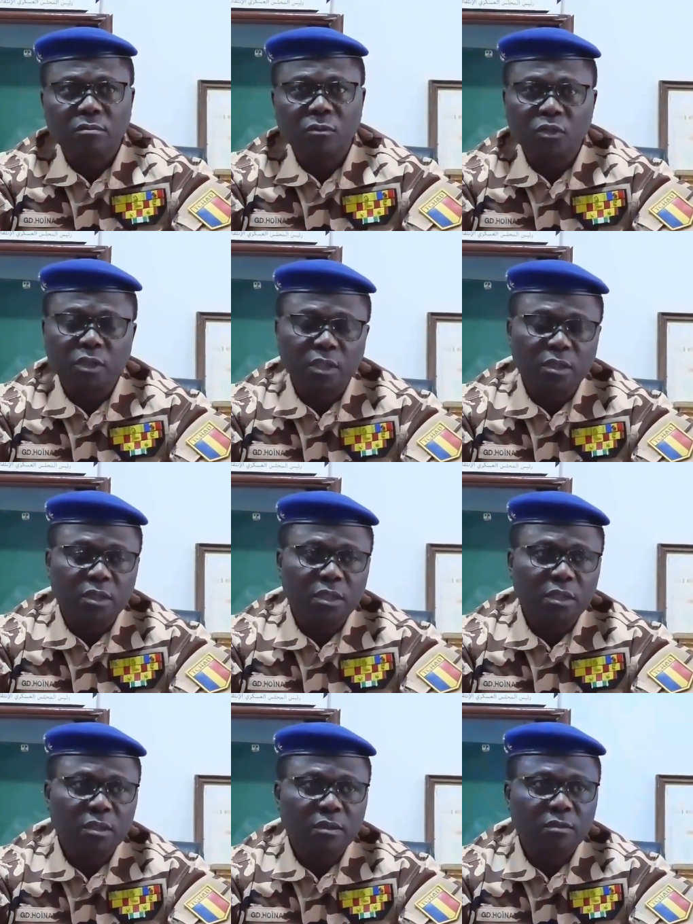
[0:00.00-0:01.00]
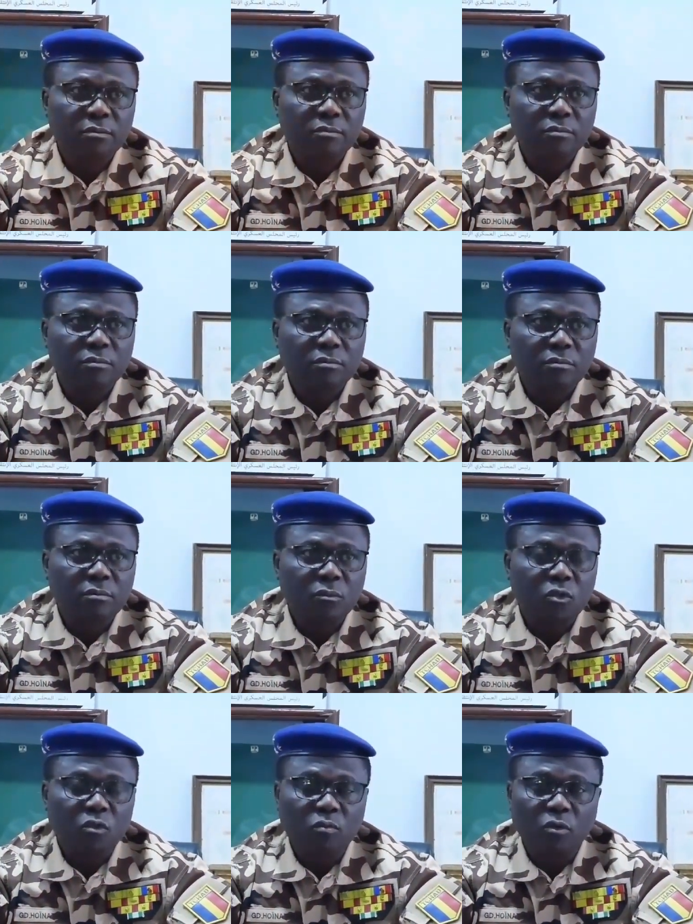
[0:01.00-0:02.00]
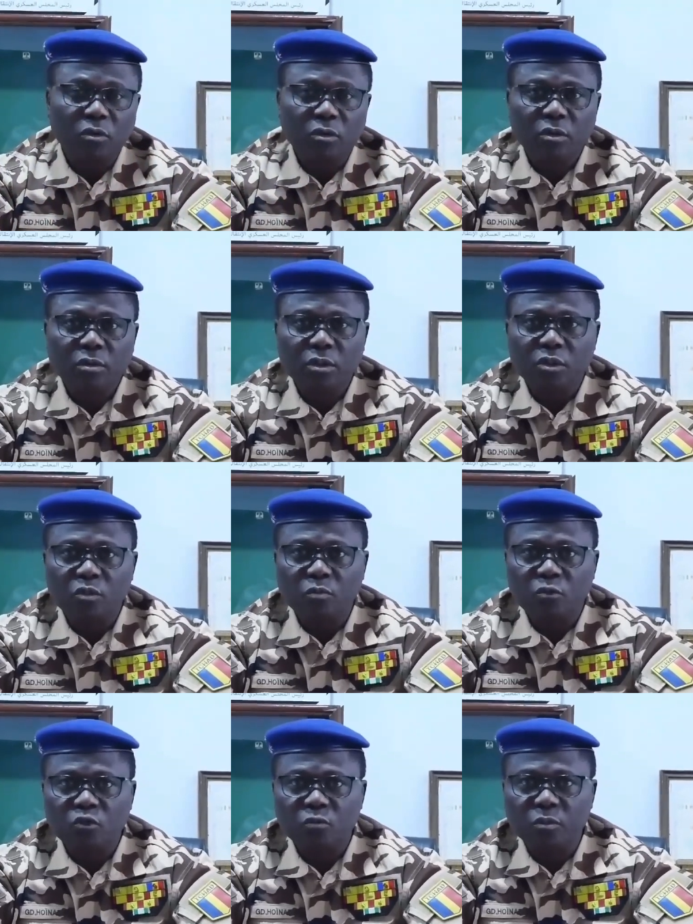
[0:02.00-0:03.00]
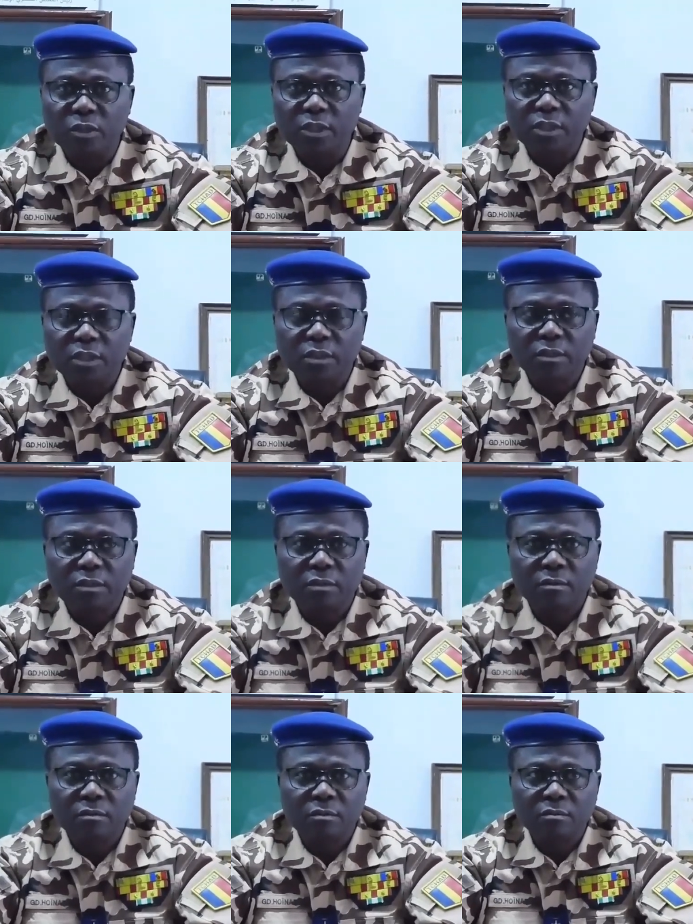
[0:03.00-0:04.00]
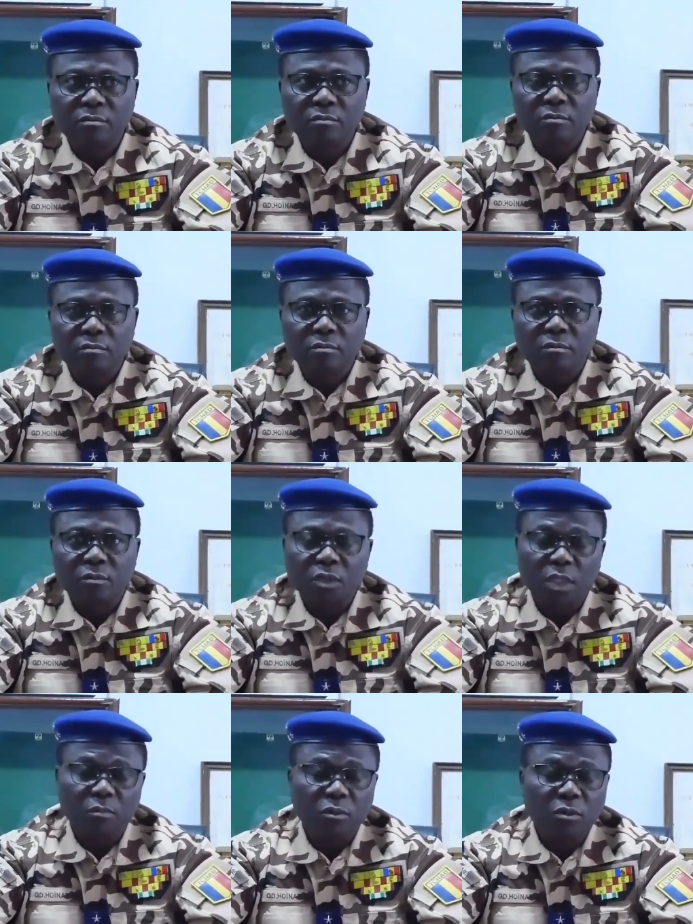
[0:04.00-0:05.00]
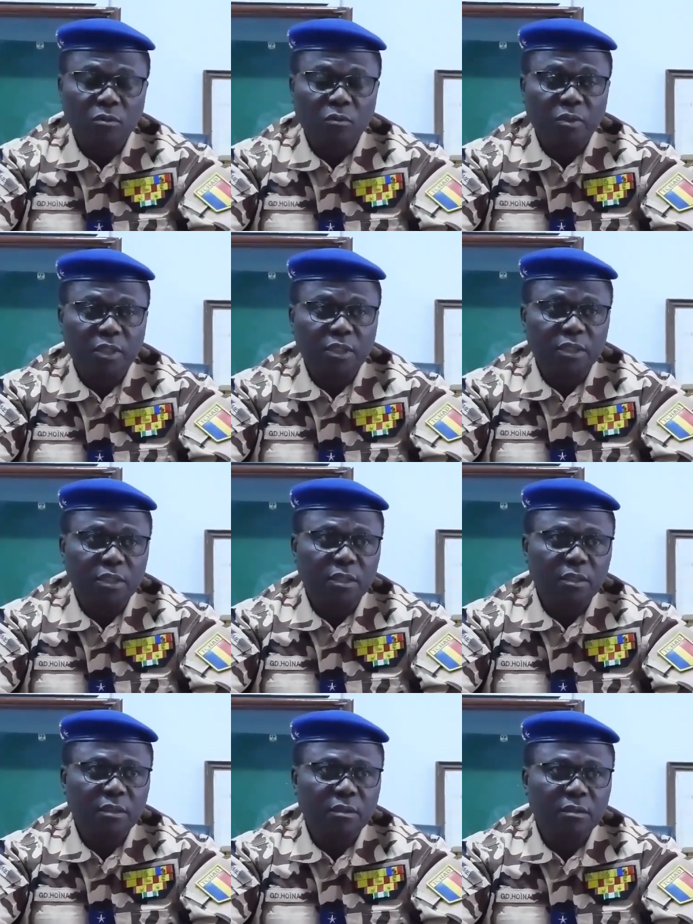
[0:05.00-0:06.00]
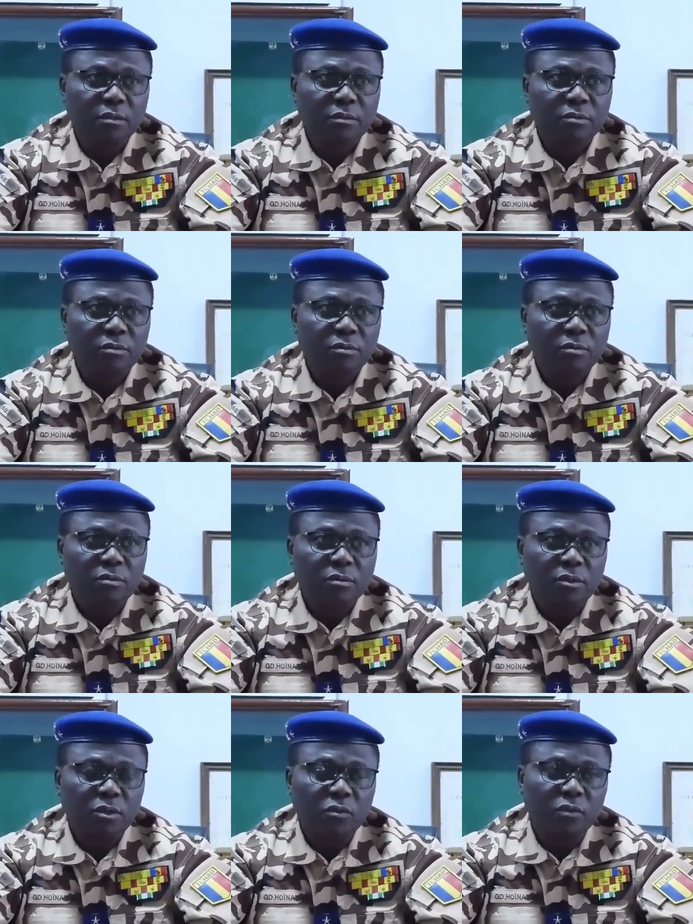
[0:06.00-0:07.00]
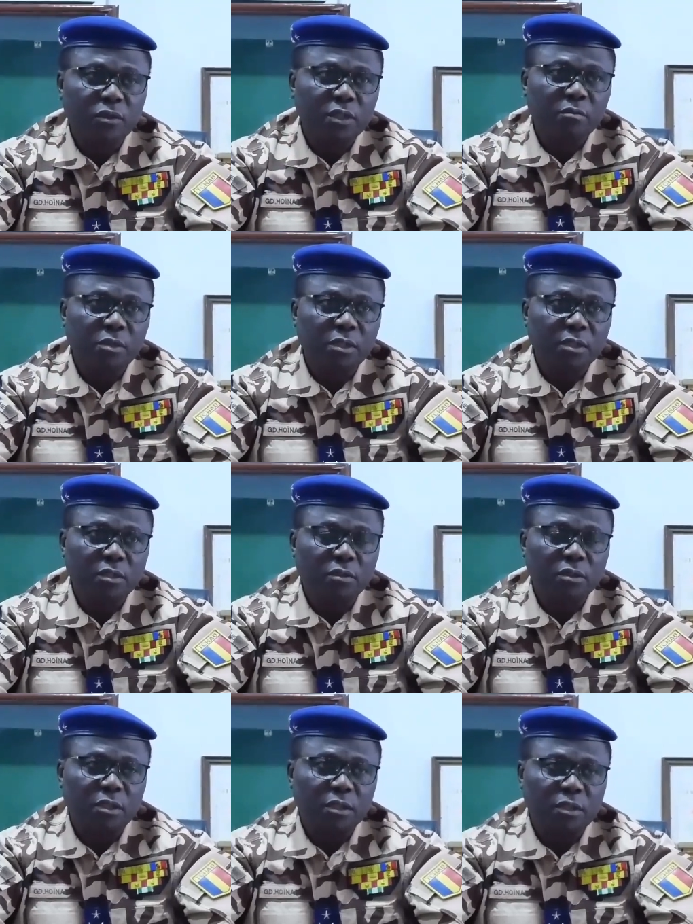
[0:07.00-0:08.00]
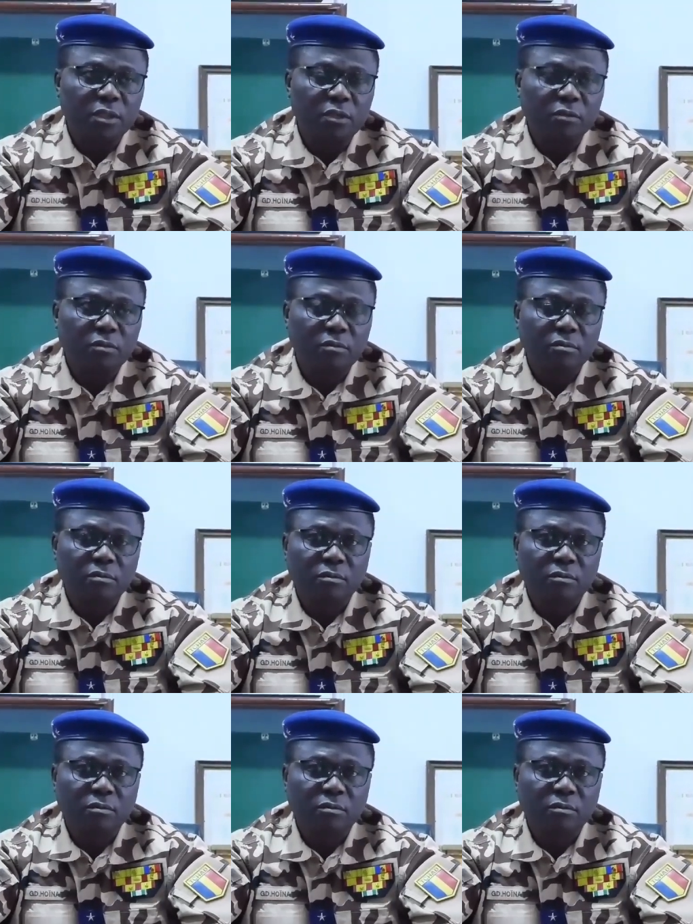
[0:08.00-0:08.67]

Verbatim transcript: de santé, de bonheur et de prospérité d'abord au président du Conseil militaire de transition,